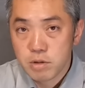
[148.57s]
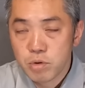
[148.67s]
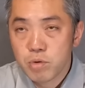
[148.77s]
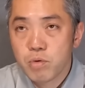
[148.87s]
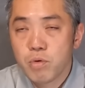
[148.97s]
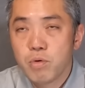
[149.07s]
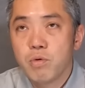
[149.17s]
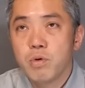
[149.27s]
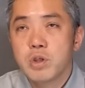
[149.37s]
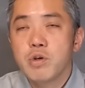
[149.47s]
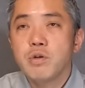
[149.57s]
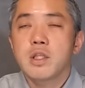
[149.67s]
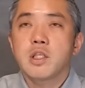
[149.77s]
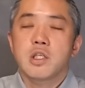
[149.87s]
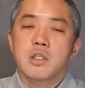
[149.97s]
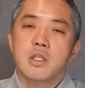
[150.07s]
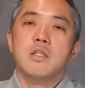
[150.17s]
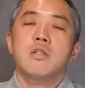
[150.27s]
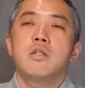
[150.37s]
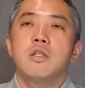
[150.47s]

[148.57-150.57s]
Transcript: ちょっとこう低くなってきちゃったなっ